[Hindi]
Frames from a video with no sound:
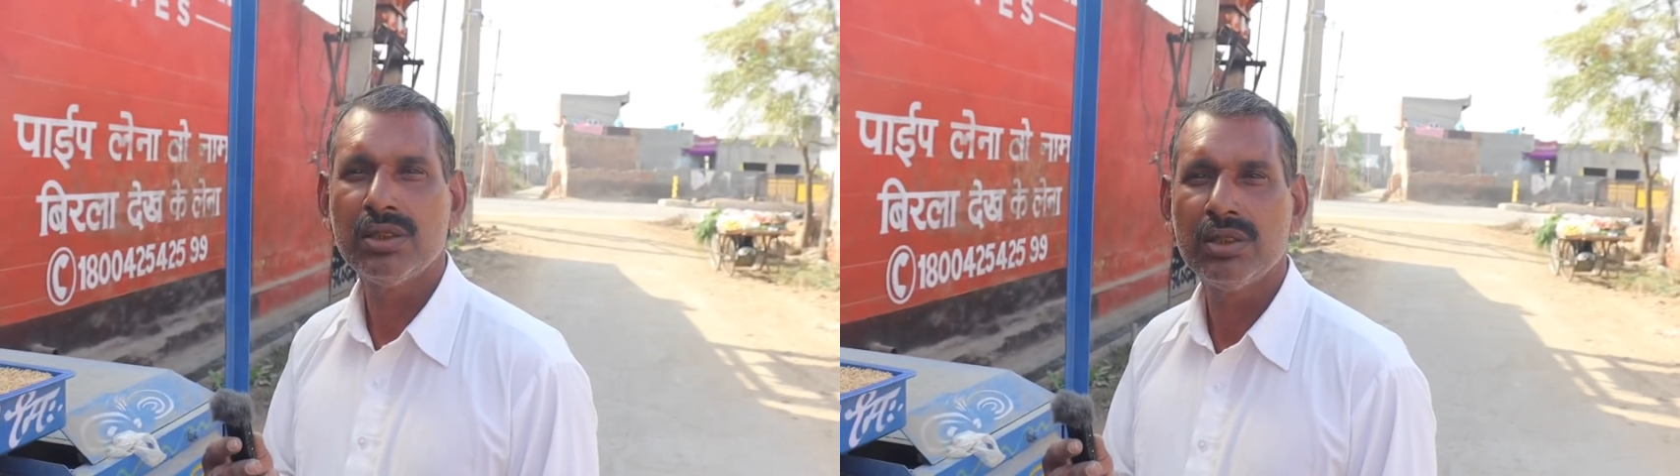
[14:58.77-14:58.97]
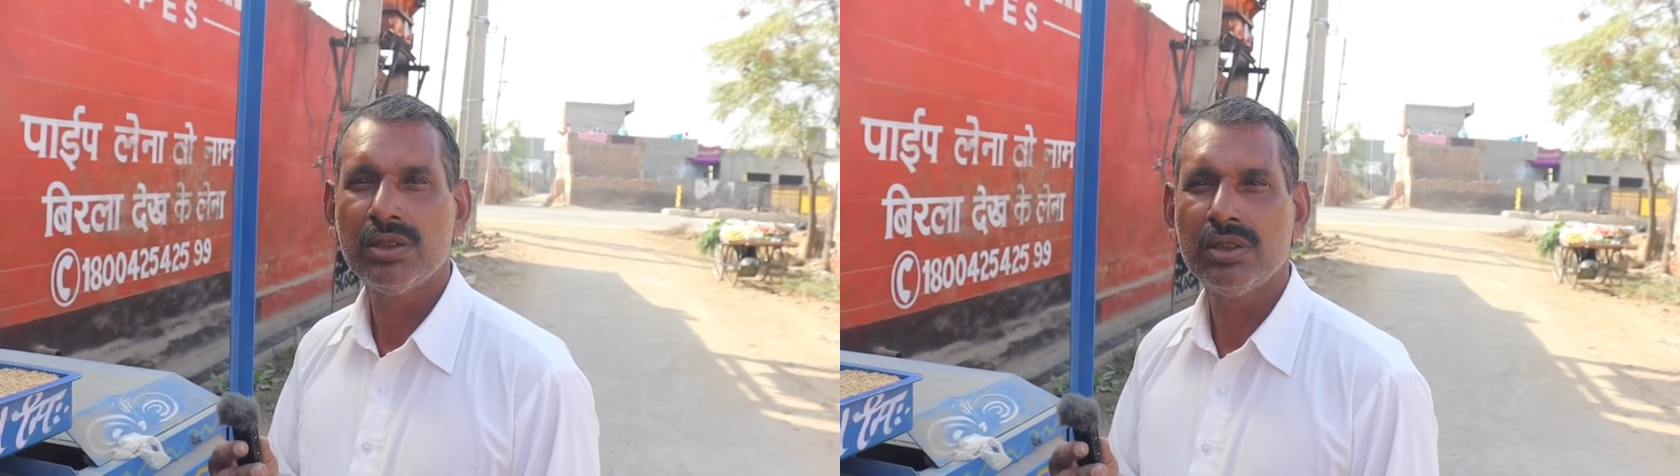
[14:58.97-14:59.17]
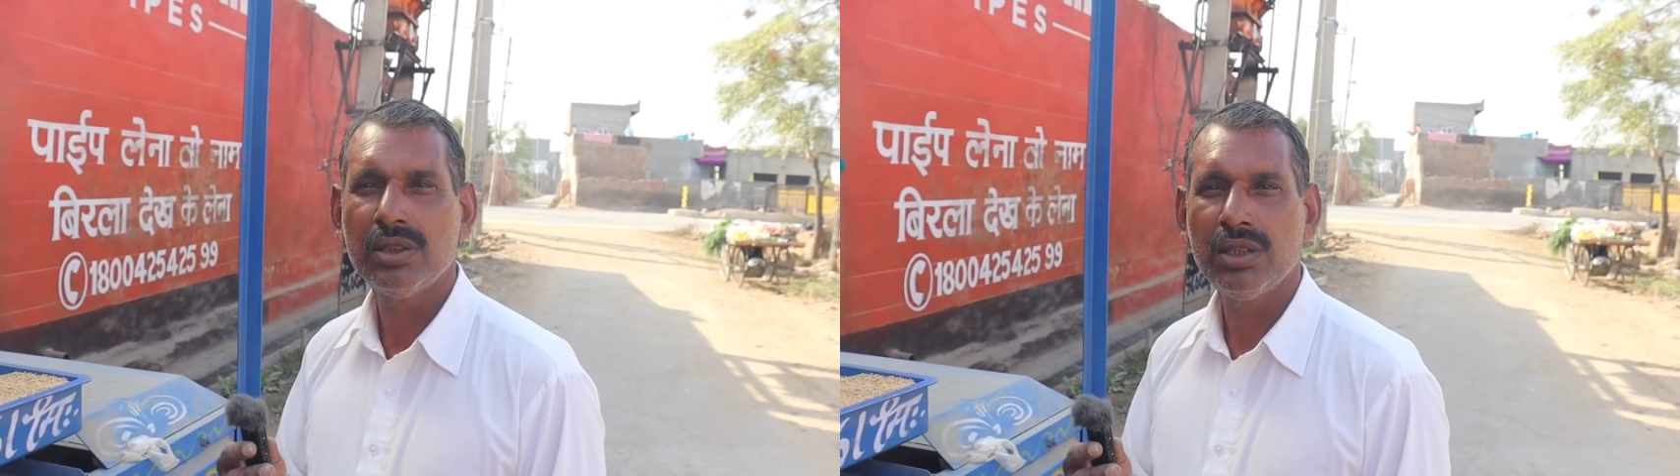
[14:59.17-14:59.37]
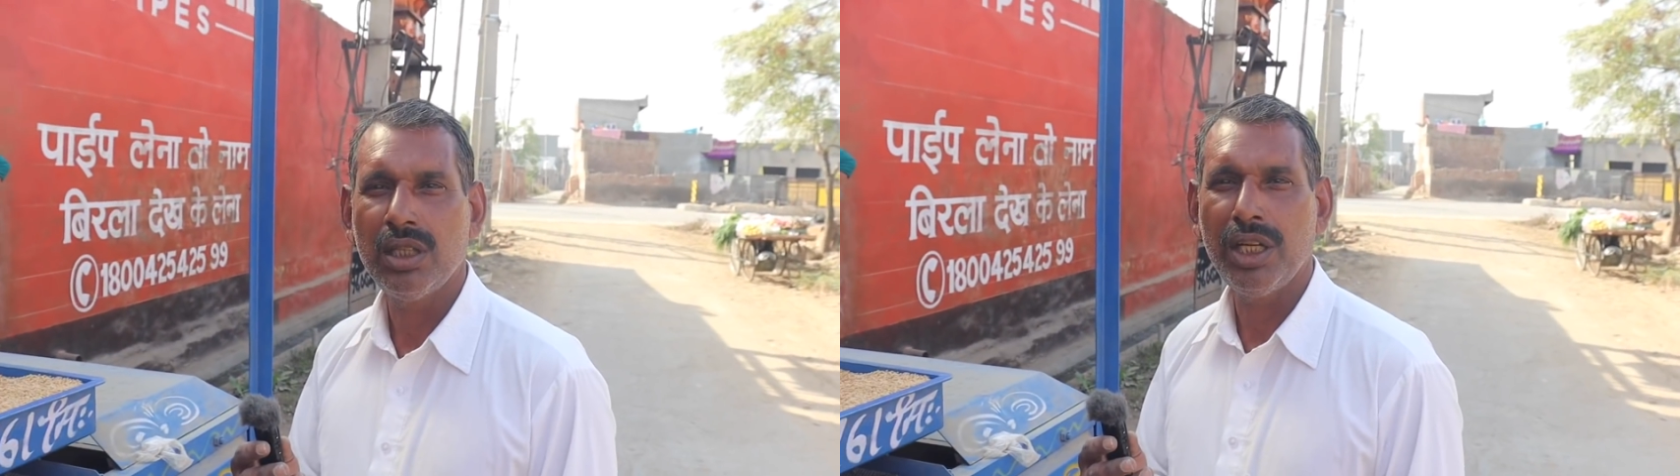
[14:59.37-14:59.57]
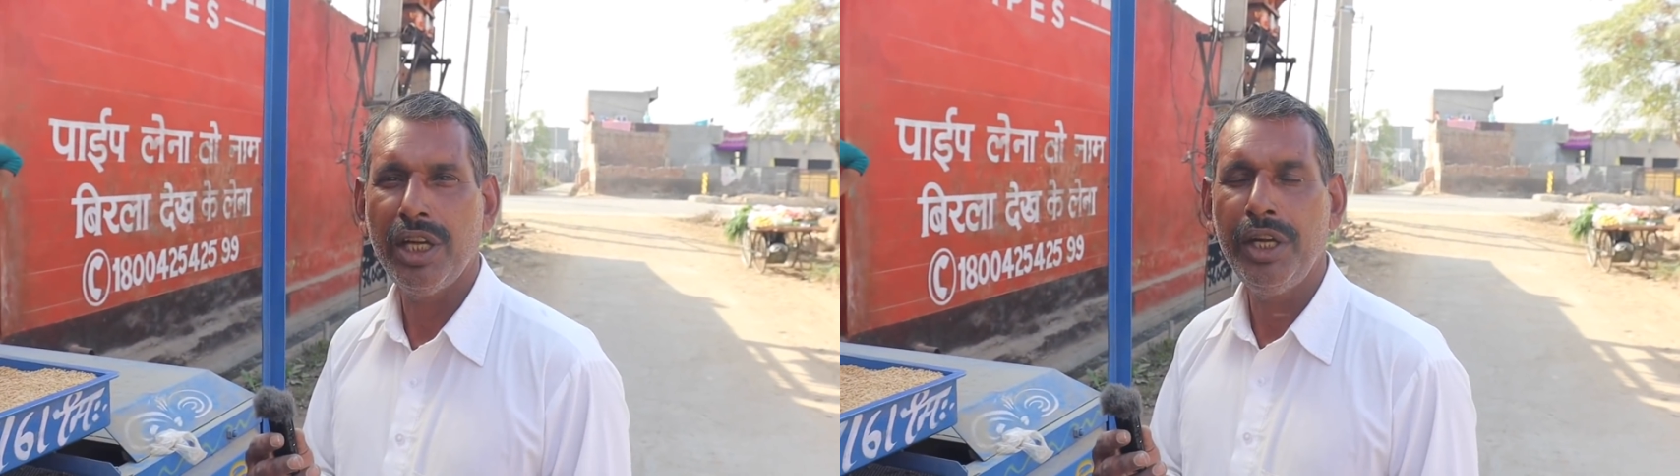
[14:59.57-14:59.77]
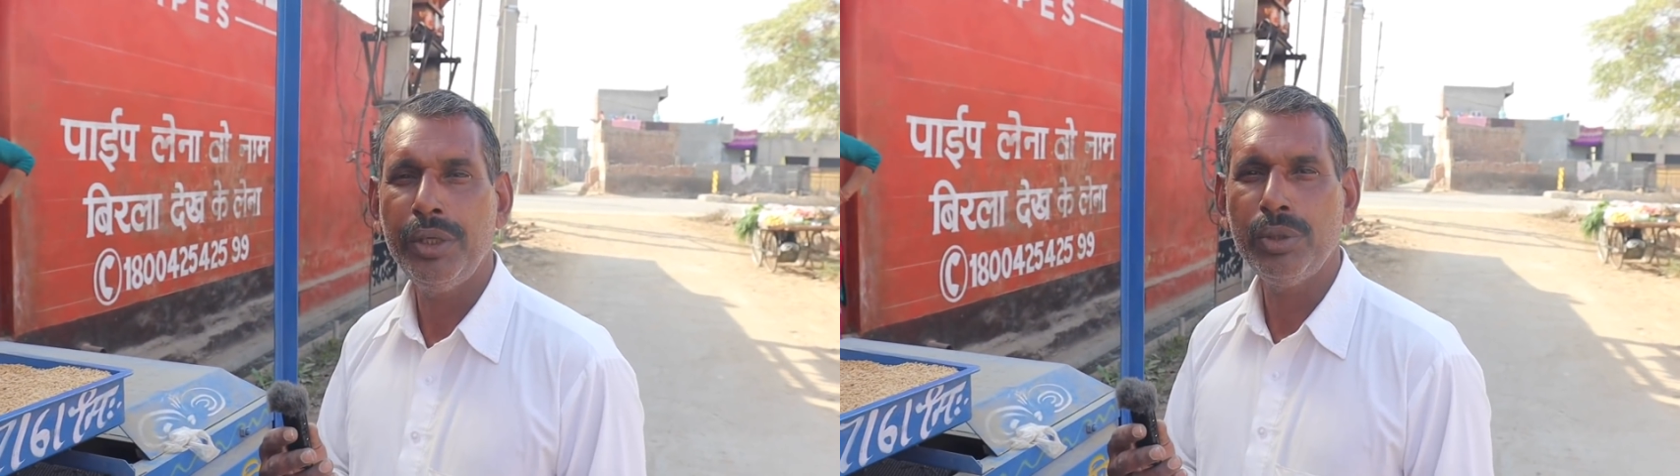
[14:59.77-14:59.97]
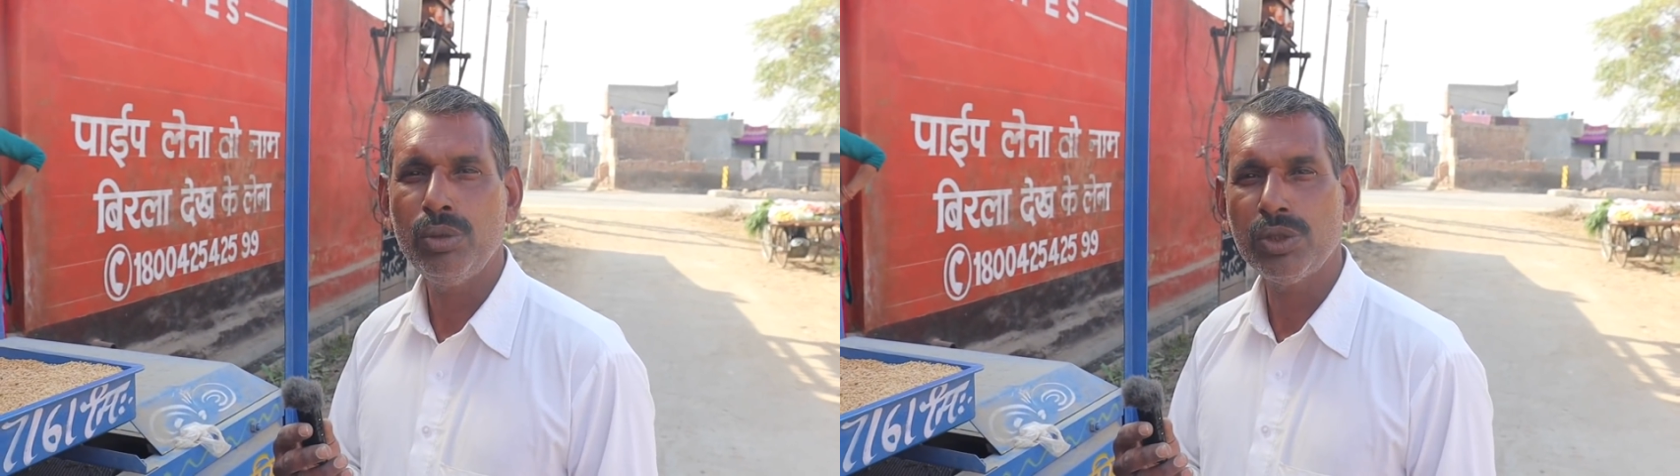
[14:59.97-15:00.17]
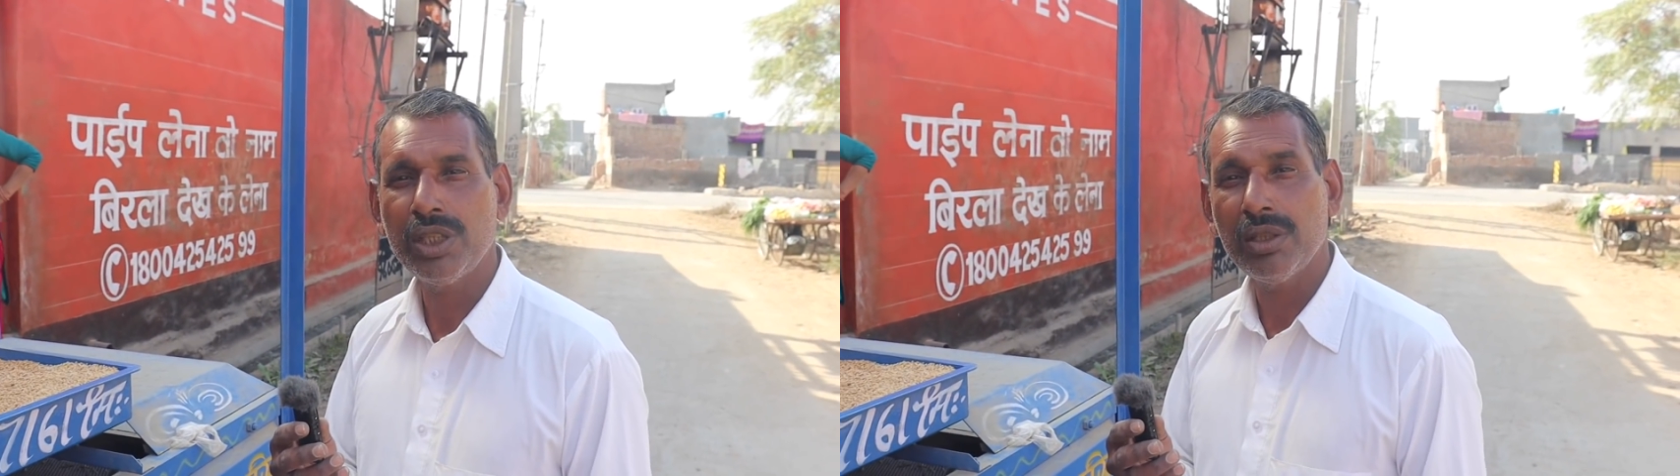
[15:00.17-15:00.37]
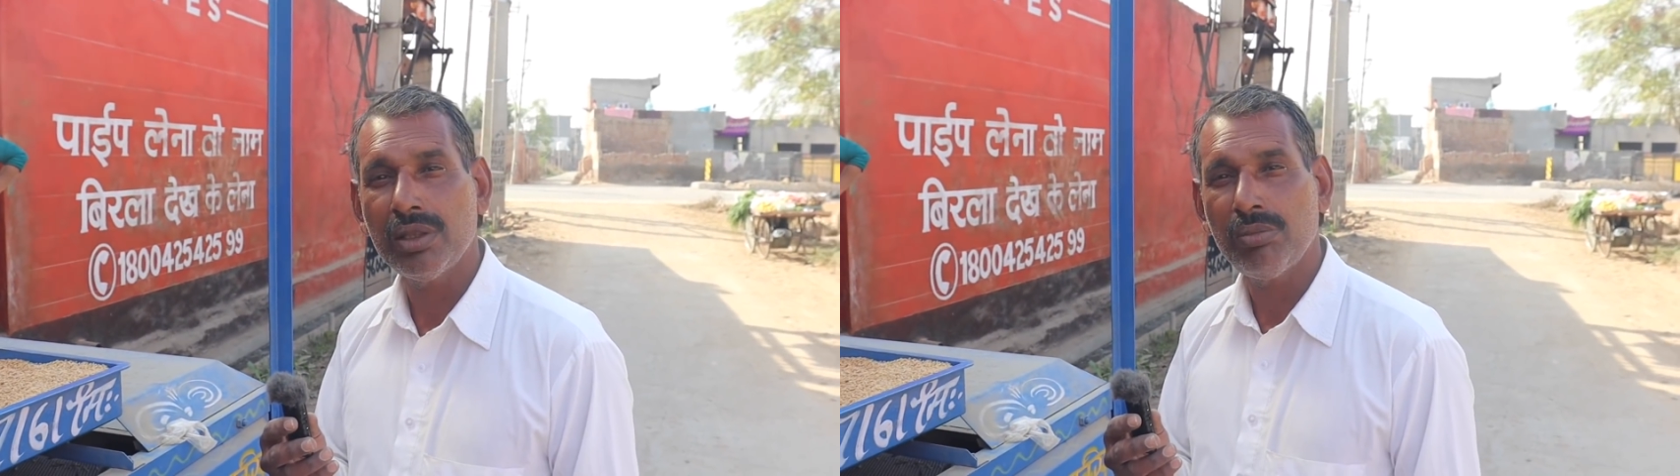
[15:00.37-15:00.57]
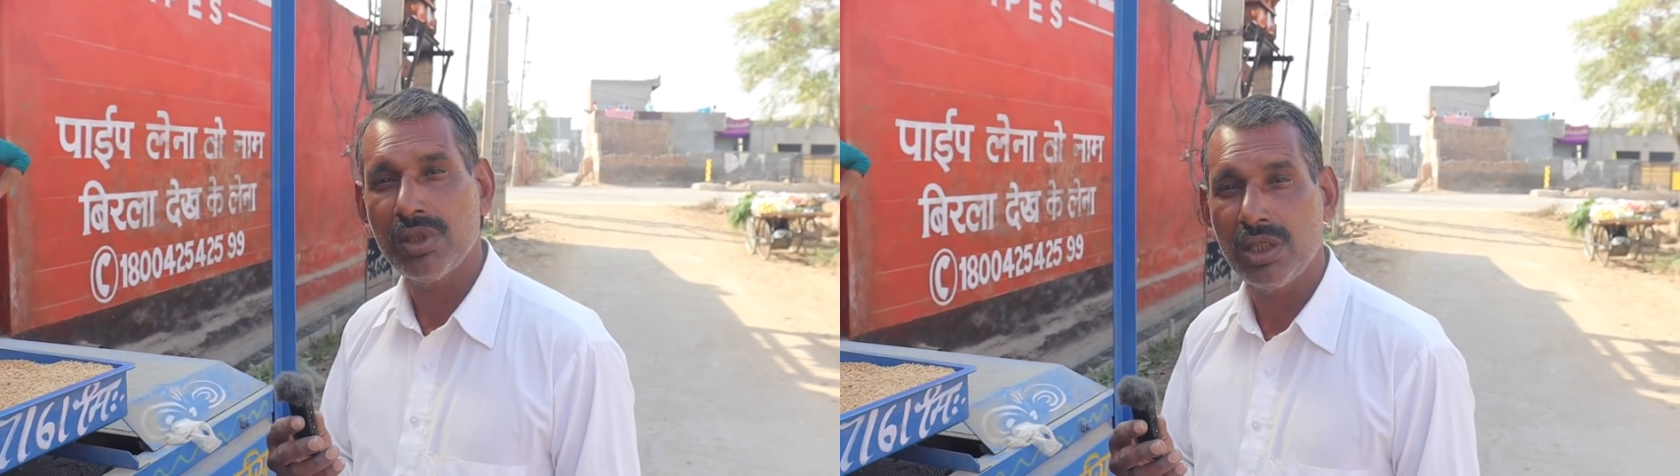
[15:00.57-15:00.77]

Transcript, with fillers: अच्छा नाइन्टी टू परसेंट नंबर